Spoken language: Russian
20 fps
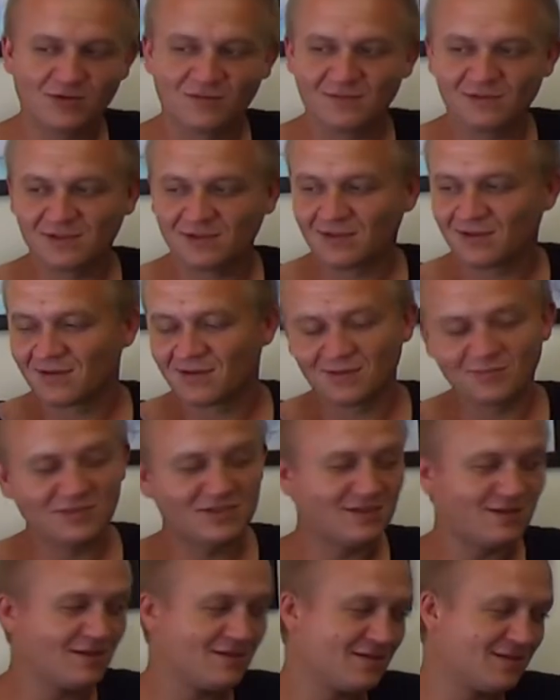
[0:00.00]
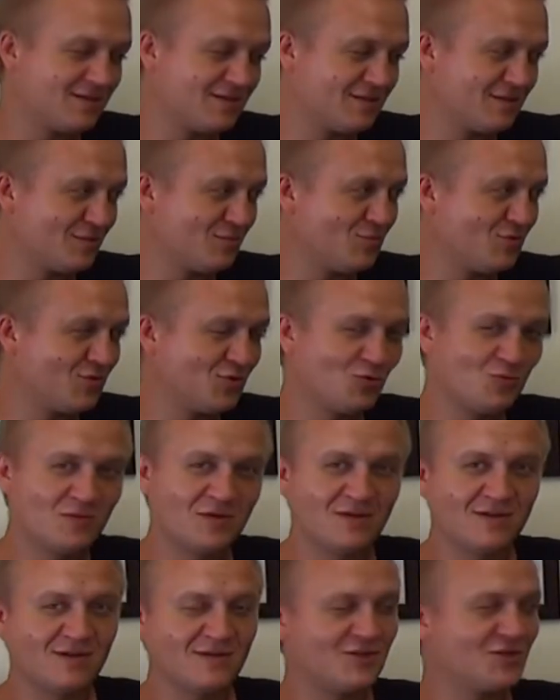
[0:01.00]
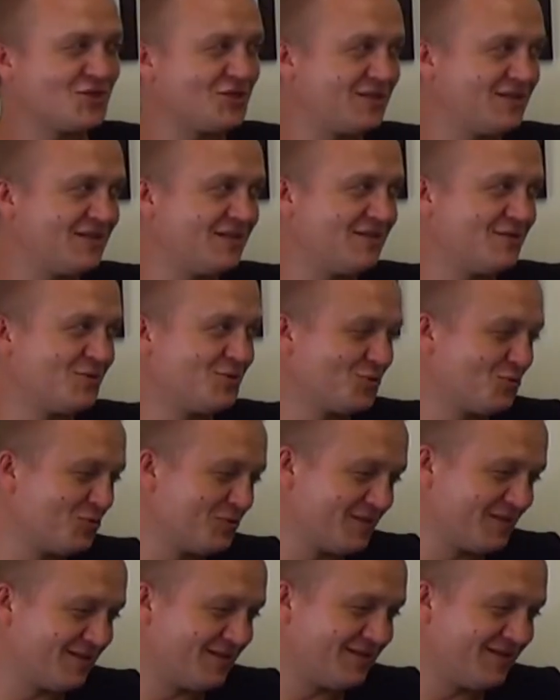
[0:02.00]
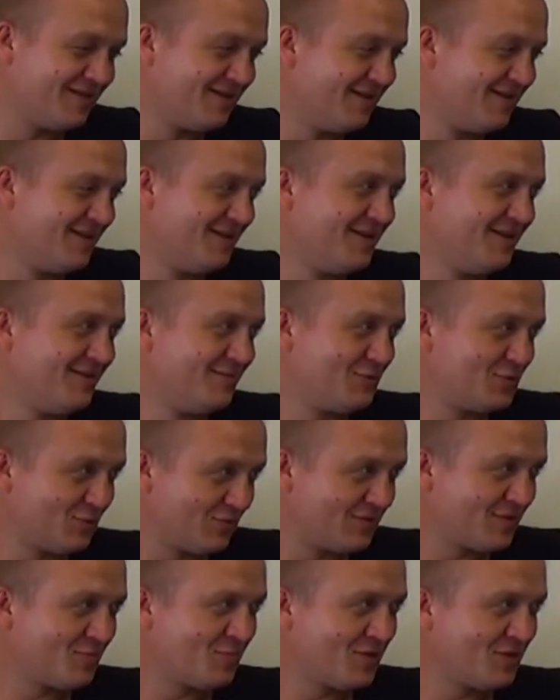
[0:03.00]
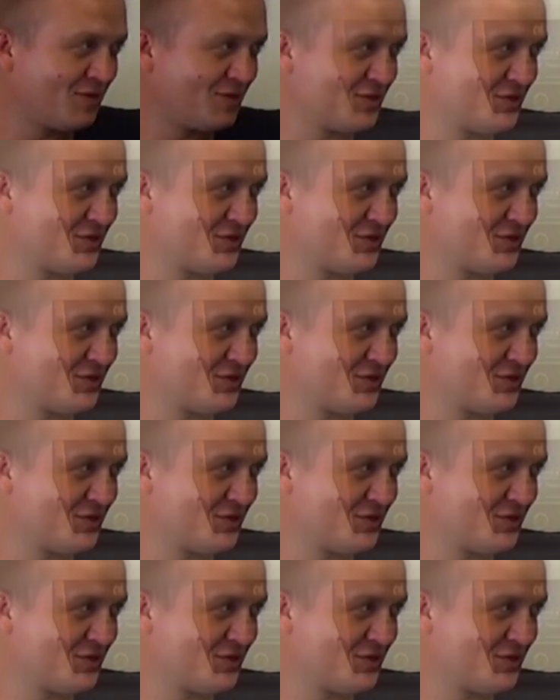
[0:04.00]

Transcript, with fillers: в Инстаграме следят за тобой. Не умерла наша Дина, что с ней? Это... Все нормально,